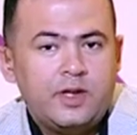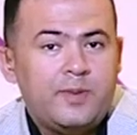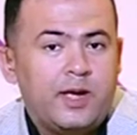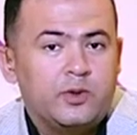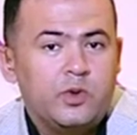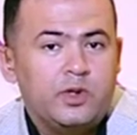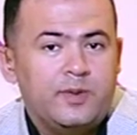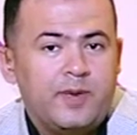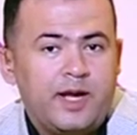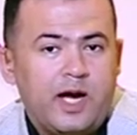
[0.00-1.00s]
طبعا
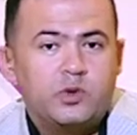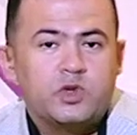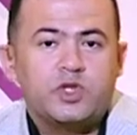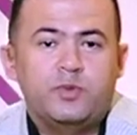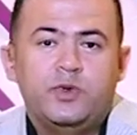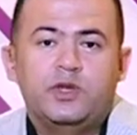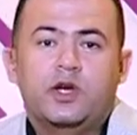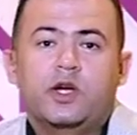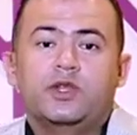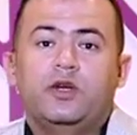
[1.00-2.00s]
كل ما يحدث من
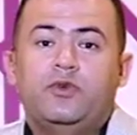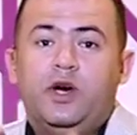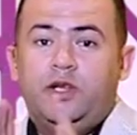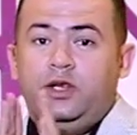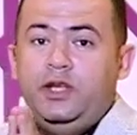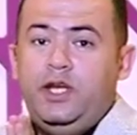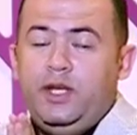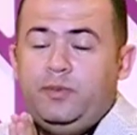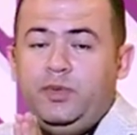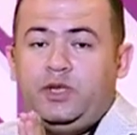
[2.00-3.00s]
كرنفال
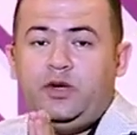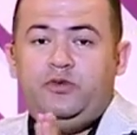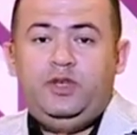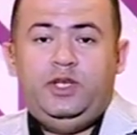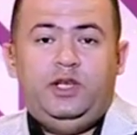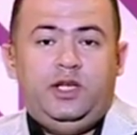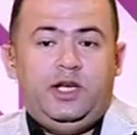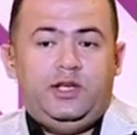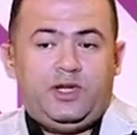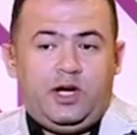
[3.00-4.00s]
بتخفيض
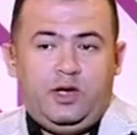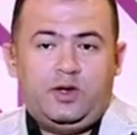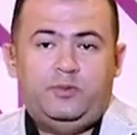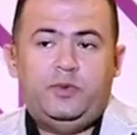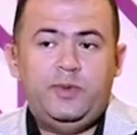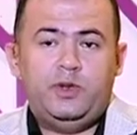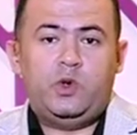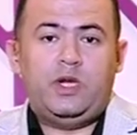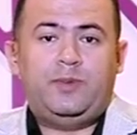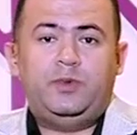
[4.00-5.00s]
الاسعار بمثل
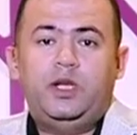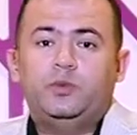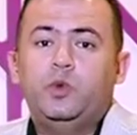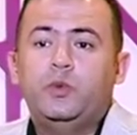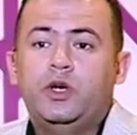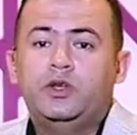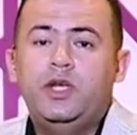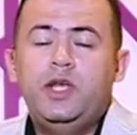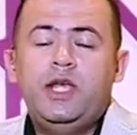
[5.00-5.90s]
خلع عبد الله بدمياط